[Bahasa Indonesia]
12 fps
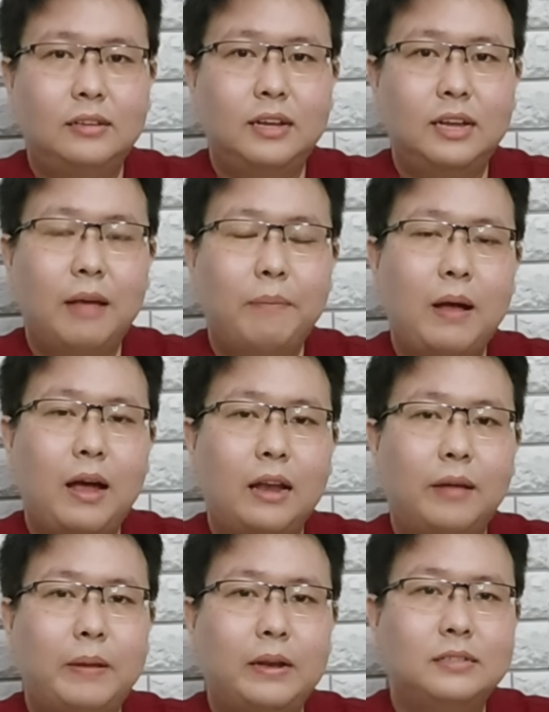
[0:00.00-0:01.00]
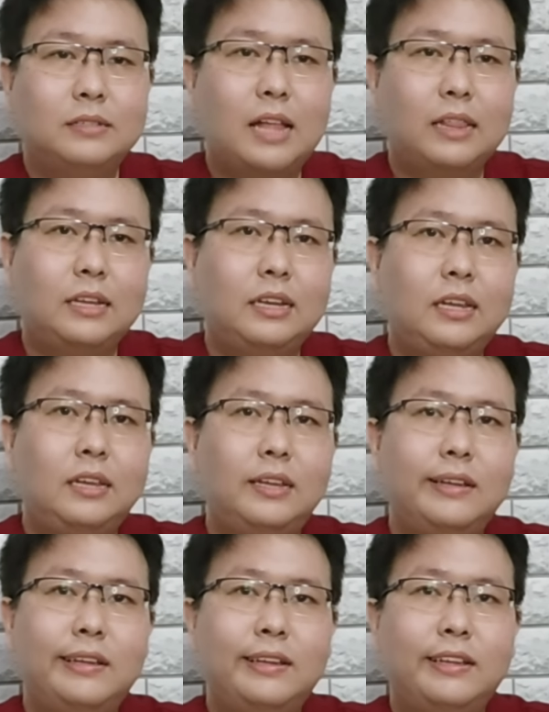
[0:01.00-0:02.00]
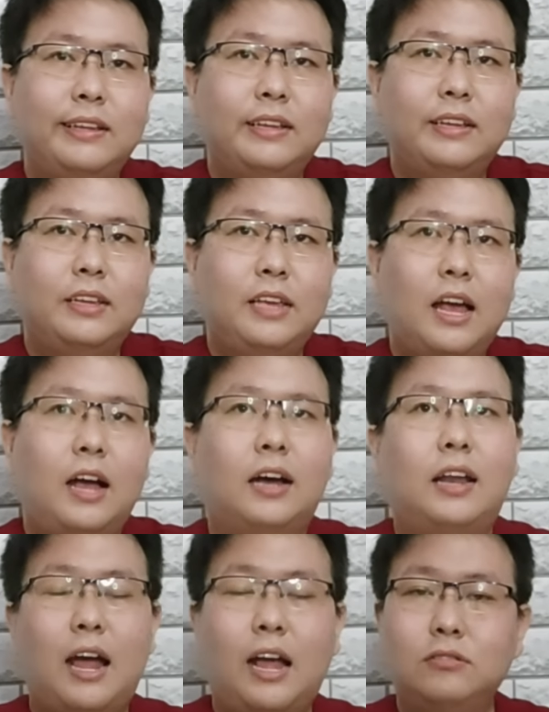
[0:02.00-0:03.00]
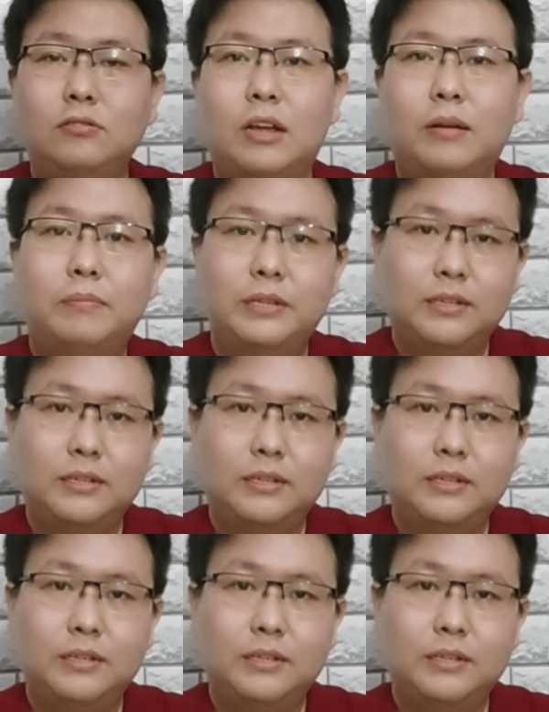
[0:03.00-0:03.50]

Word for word: Kenapa? Karena pada saat ini ya gerakan sudah